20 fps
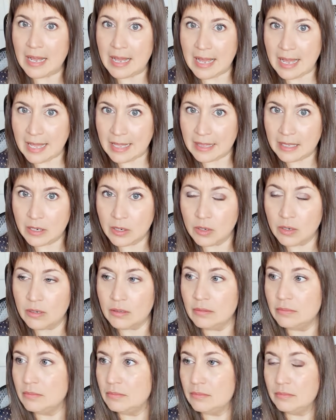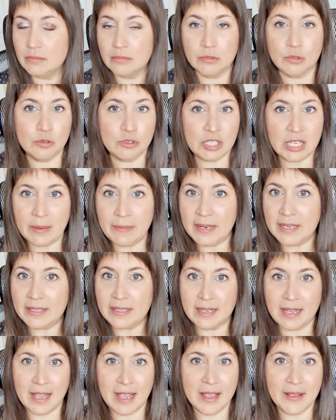hazlo. Tú sabes
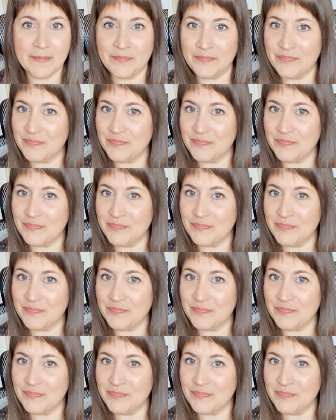que